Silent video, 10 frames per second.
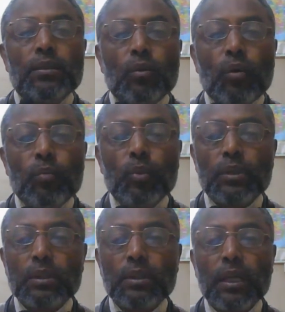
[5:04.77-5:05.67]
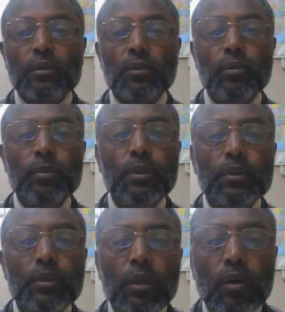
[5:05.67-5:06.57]
নৌপথে তাদের
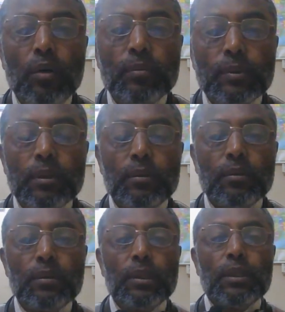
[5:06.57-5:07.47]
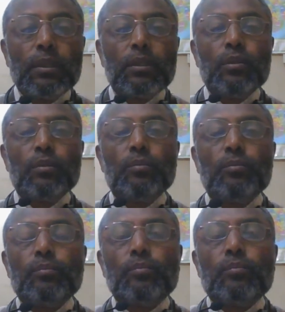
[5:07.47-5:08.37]
অভিজ্ঞতা কম ছিল কিন্তু
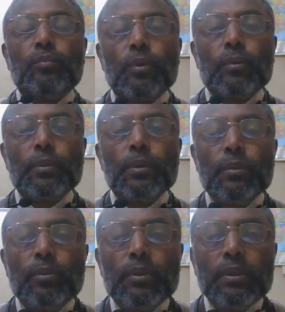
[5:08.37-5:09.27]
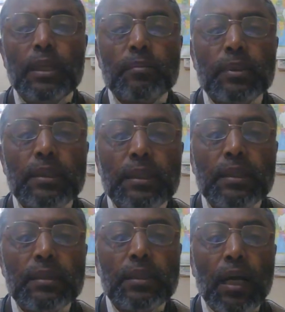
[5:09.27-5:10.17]
পরবর্তী পর্যায়ে আমরা
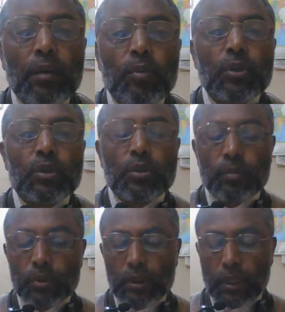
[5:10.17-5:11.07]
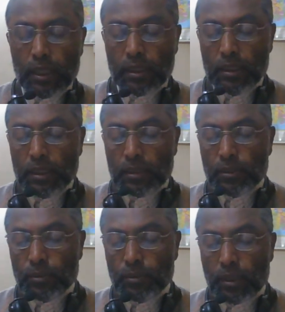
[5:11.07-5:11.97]
দেখি যে আকবরের সময় তারা
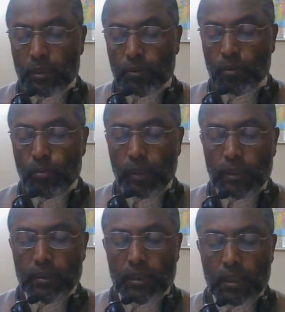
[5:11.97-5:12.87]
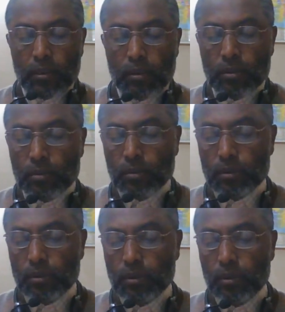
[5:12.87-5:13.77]
কিছুটা নৌবাহিনী তারা গঠন
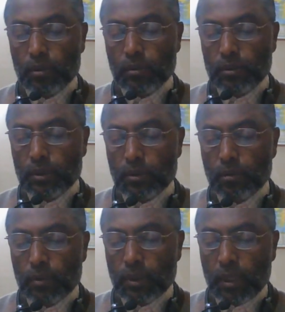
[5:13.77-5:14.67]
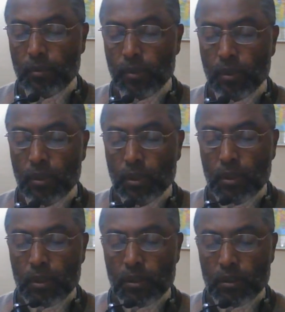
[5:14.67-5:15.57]
করেছিল যে সম্রাট আকবর
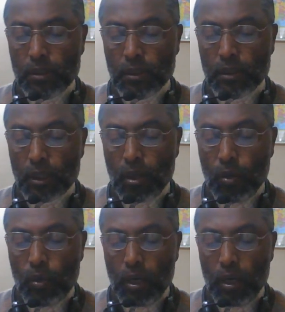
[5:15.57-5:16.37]
যে নাও